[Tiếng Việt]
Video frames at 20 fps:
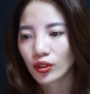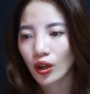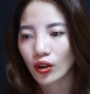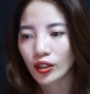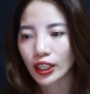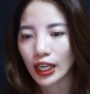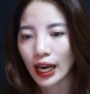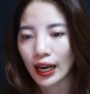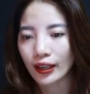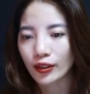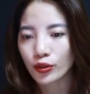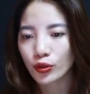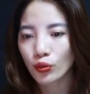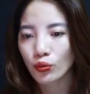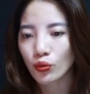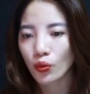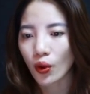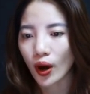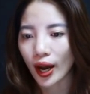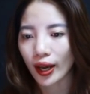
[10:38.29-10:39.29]
Con gái
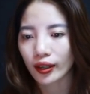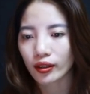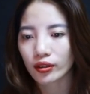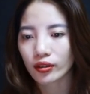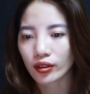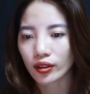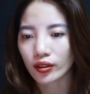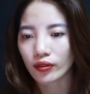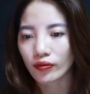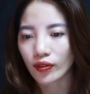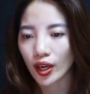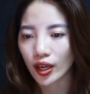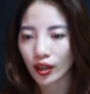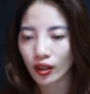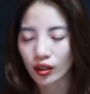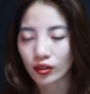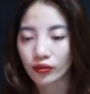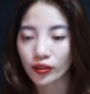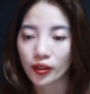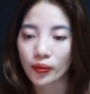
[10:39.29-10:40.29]
chung của hai người về
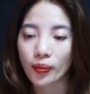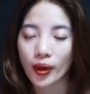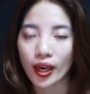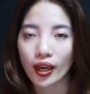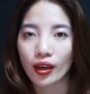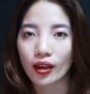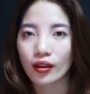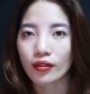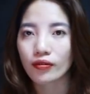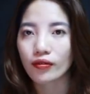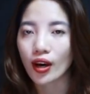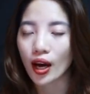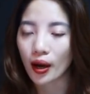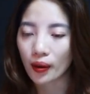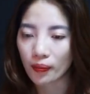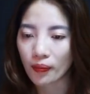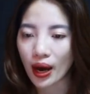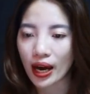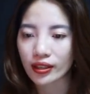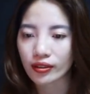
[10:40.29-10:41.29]
ở với mẹ
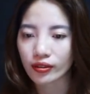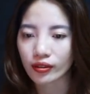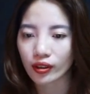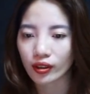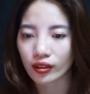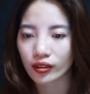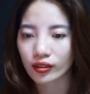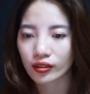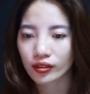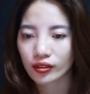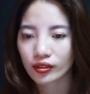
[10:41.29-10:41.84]
và ba dượng.